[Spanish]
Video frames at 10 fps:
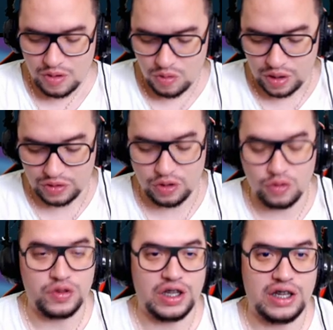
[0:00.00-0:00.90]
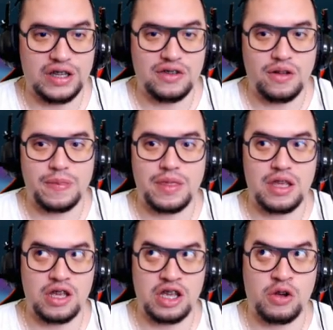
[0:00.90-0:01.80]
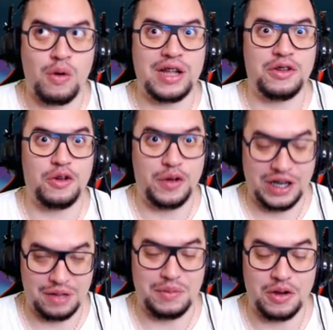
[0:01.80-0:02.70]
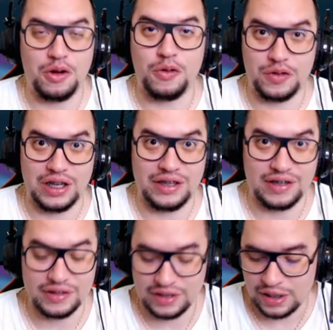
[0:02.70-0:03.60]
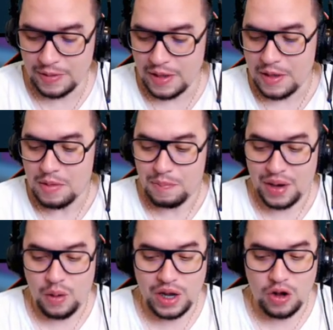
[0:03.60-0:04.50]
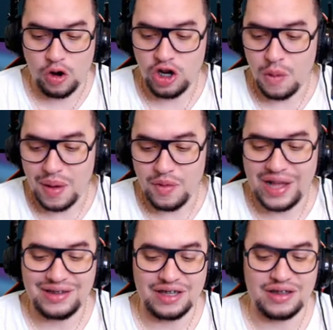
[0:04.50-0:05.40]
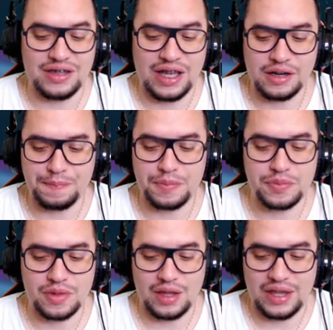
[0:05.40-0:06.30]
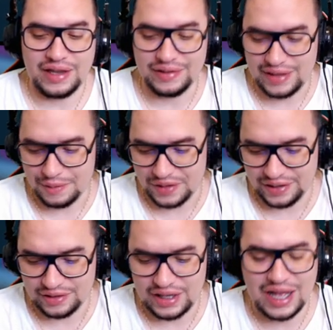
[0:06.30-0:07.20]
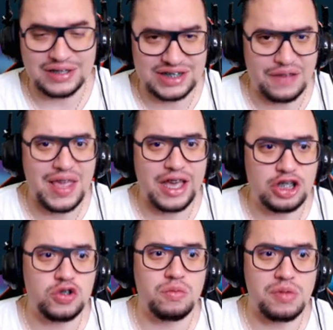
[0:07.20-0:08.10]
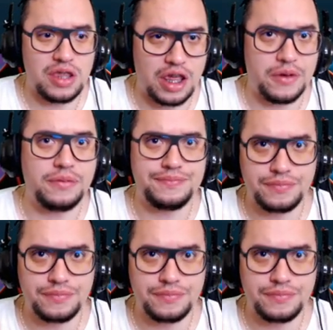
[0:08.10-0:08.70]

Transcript: cuando lo utilizo y cuando los enemigos lo utilizan, ¿sí? Pero bueno, hoy nos vamos a centrar en esta bestia. Ya había hecho un video